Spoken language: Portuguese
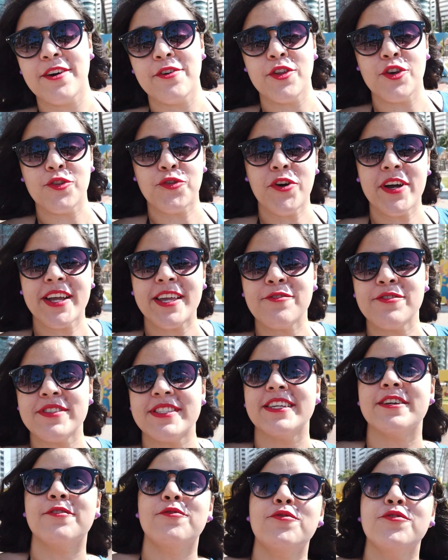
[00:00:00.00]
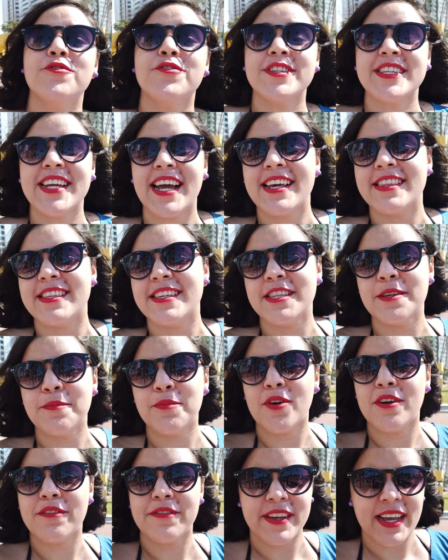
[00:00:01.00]
Então, Eu tô aqui no segundo jardim
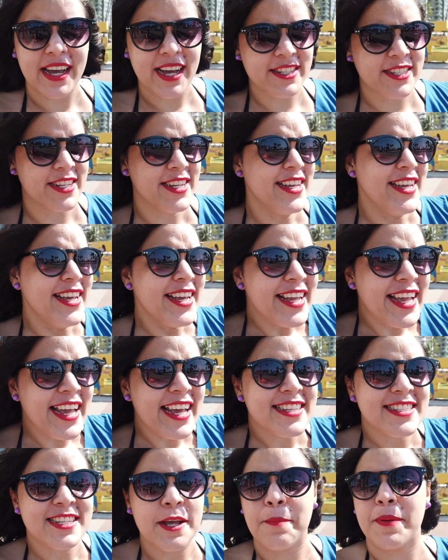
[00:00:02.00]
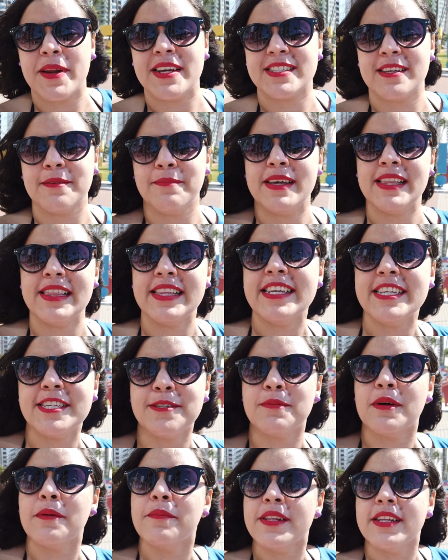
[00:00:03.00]
de Boa Viagem, que é essa praça
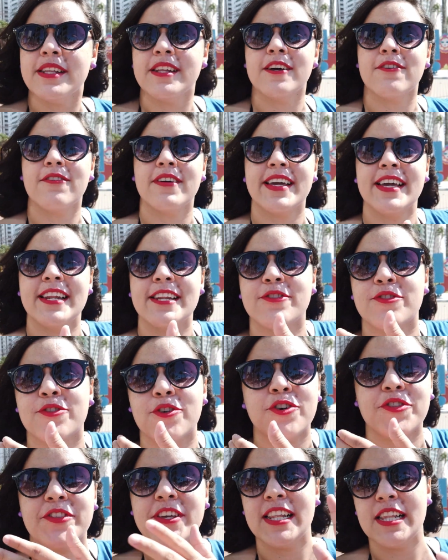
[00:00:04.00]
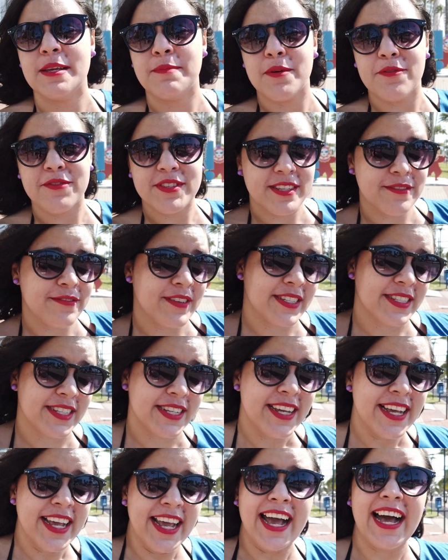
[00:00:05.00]
belíssima, menina, com aquele totem ali para você
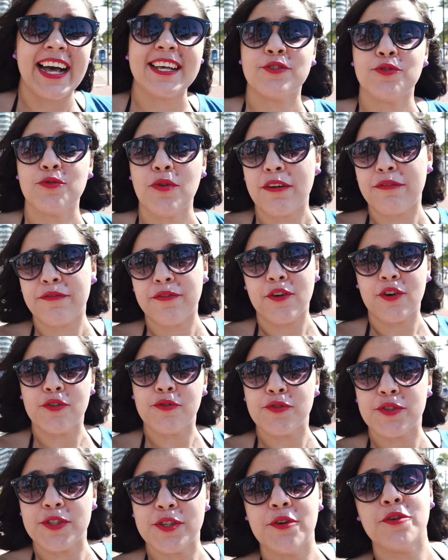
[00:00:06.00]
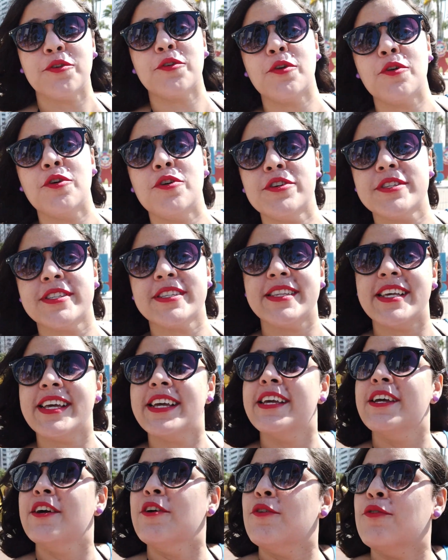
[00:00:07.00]
fazer a sua foto, o seu close,
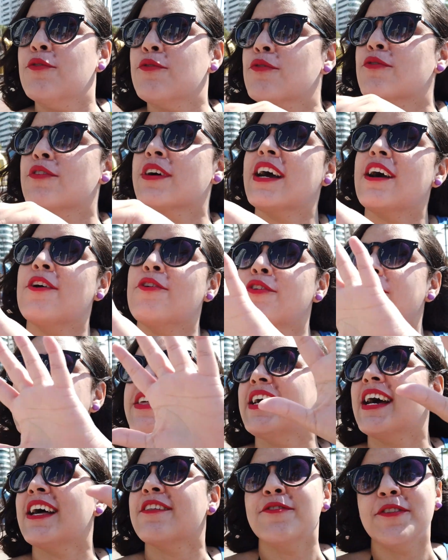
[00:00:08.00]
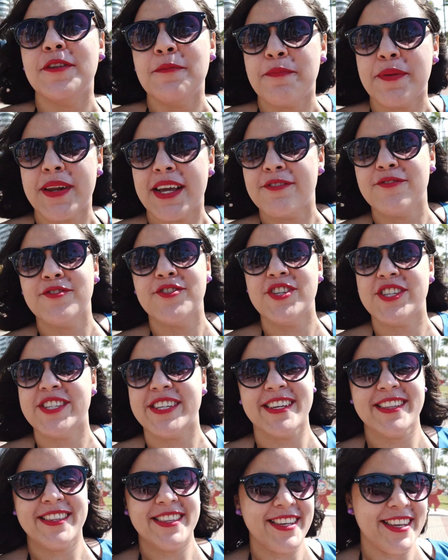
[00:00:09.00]
né? Um lugar rodeado de prédio de
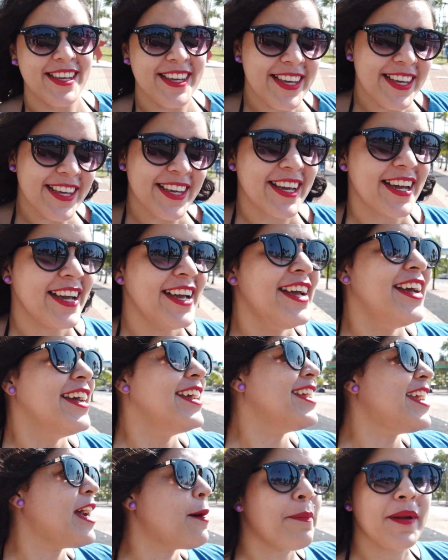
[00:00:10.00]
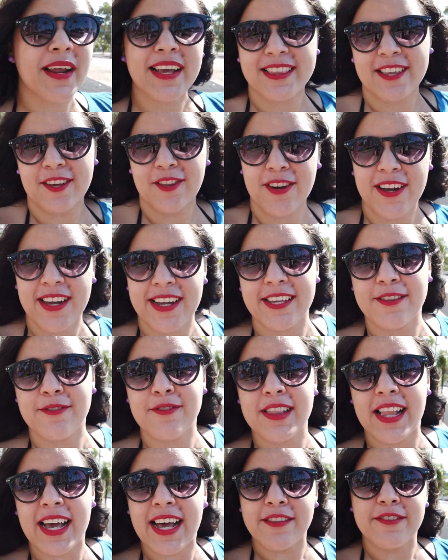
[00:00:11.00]
gente rica e a praia tá logo
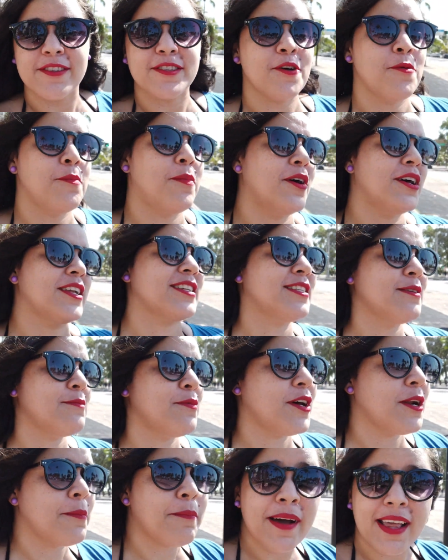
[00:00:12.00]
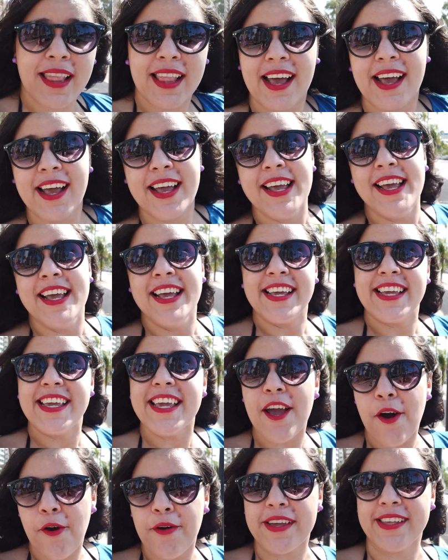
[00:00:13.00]
aqui do lado, então bora sim, bora para lá,
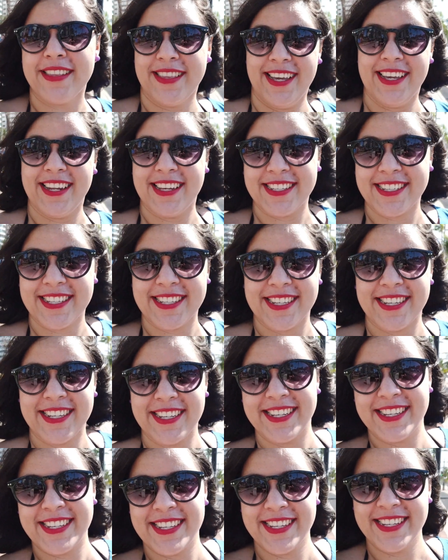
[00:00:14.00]
que é o que interessa.